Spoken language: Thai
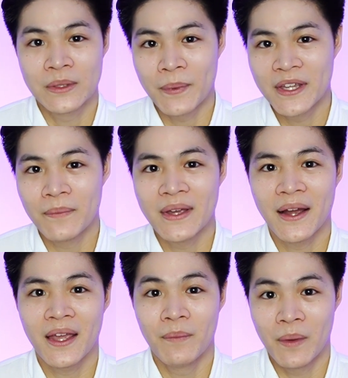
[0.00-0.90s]
จะไปยับ
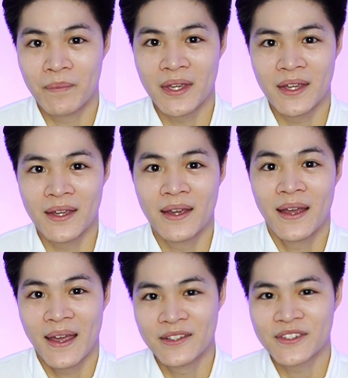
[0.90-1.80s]
ยั้ง MMP
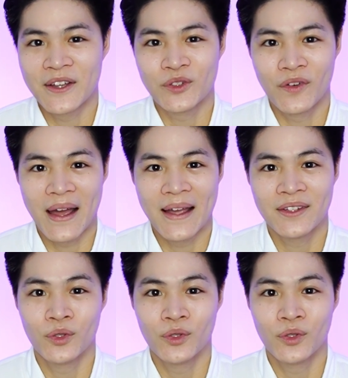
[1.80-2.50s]
เอนไซม์ตัวร้าย